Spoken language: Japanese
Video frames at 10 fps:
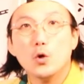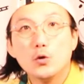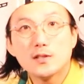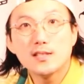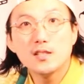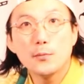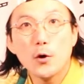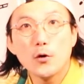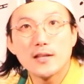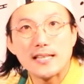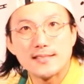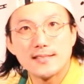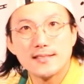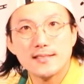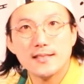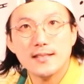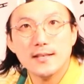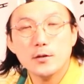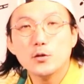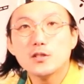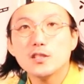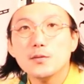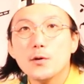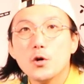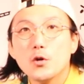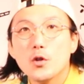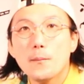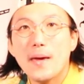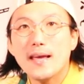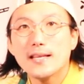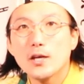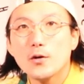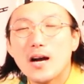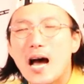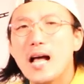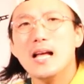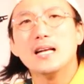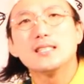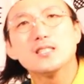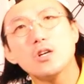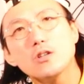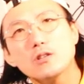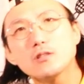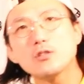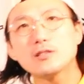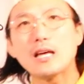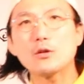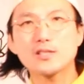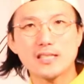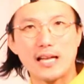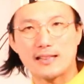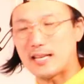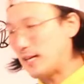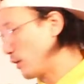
うつ病ですうつ病の勉強がちょっっと楽しかった